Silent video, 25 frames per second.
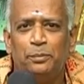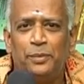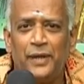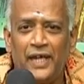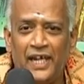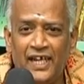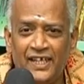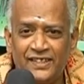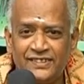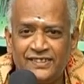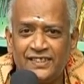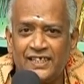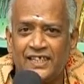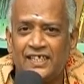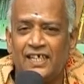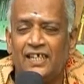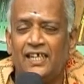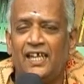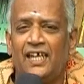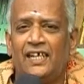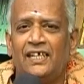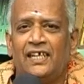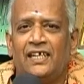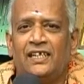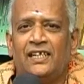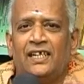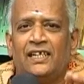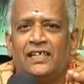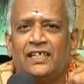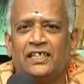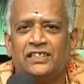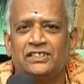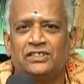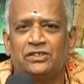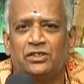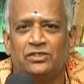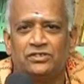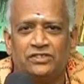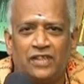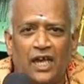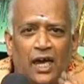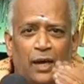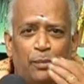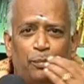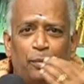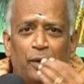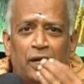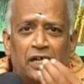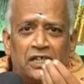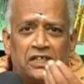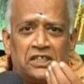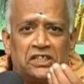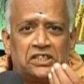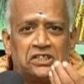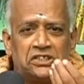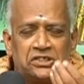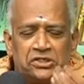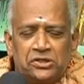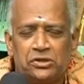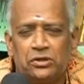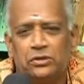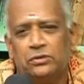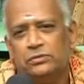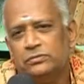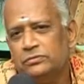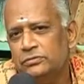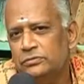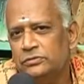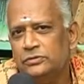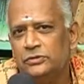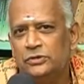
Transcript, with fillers: பேசிக்கலாக என்ன கஷ்டம் சாப்பாட்டு கஷ்டம்